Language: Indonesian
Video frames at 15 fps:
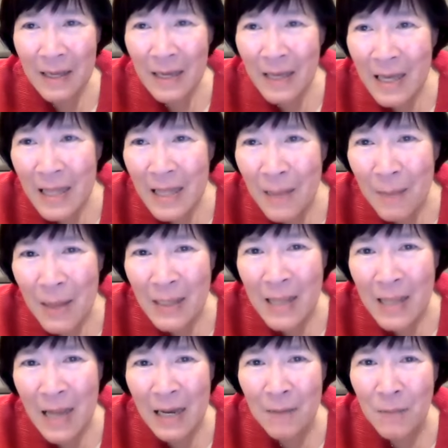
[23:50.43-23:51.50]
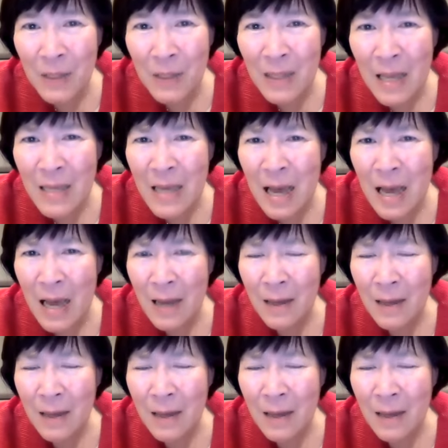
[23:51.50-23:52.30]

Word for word: kita pasti akan bertanya,